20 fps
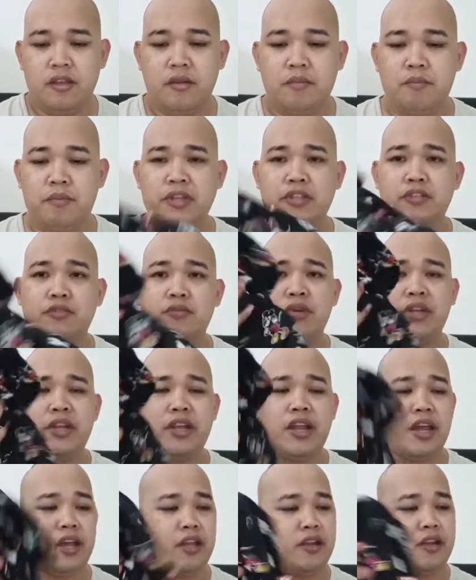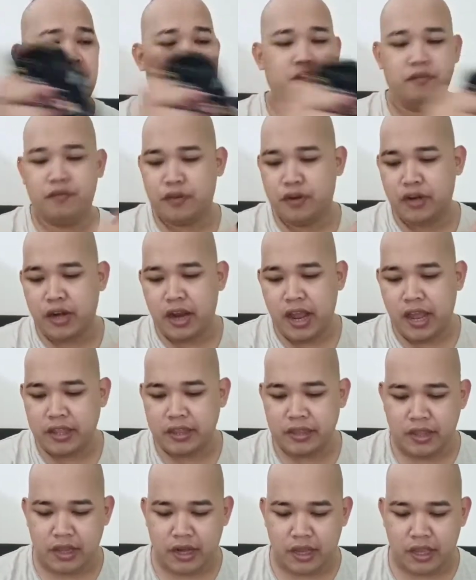plus 100,
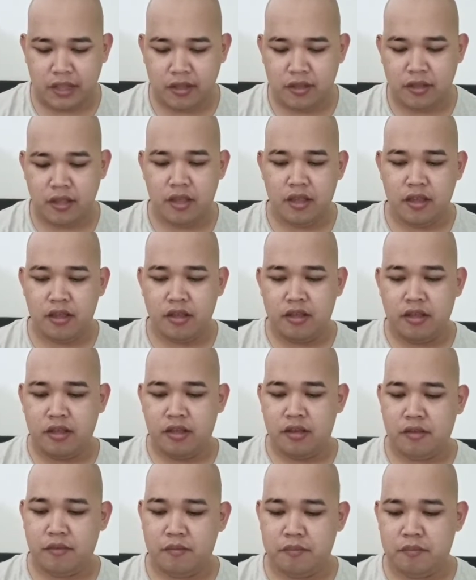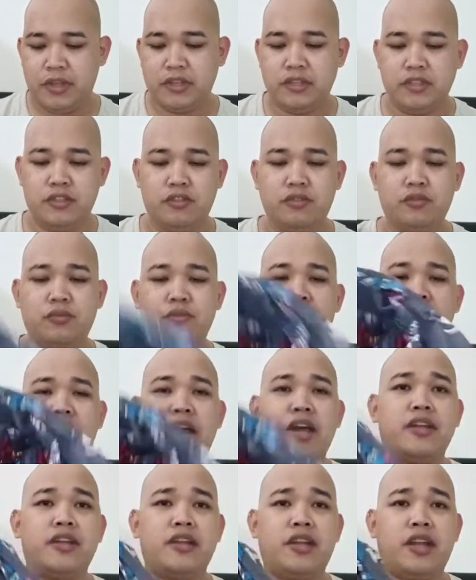400 plus
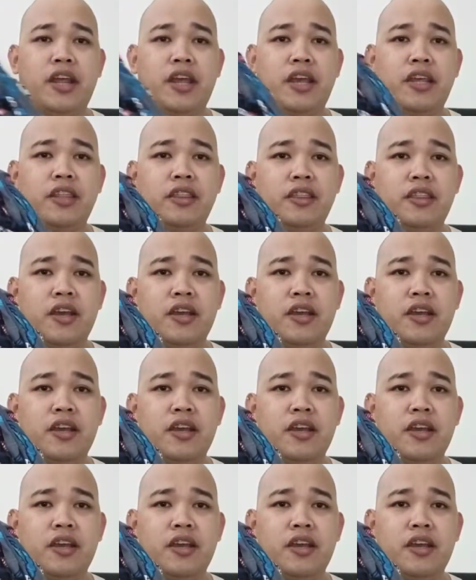200